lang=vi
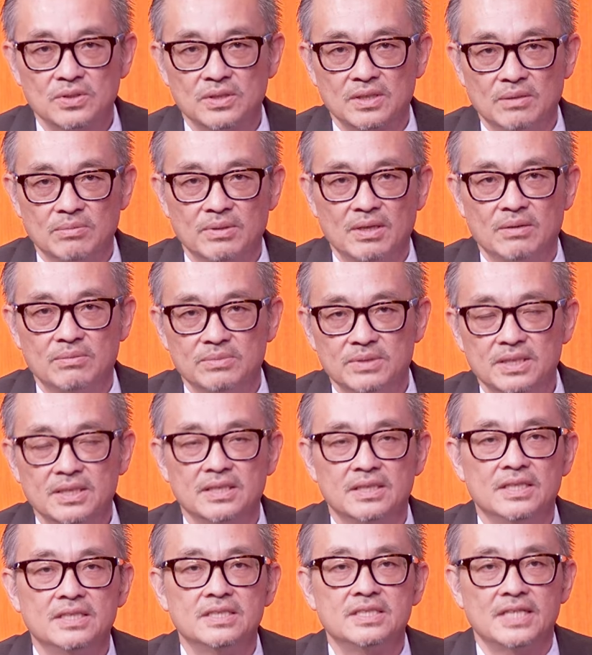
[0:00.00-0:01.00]
cho cộng đồng nhất
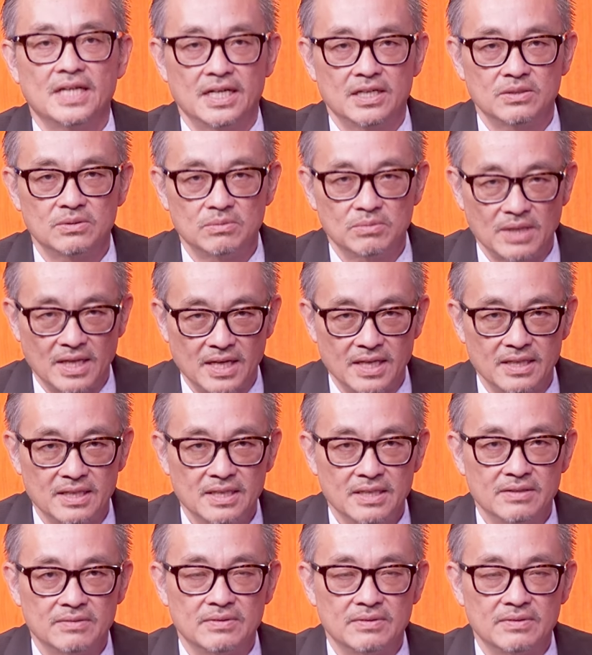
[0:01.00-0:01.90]
là giới trẻ của chúng ta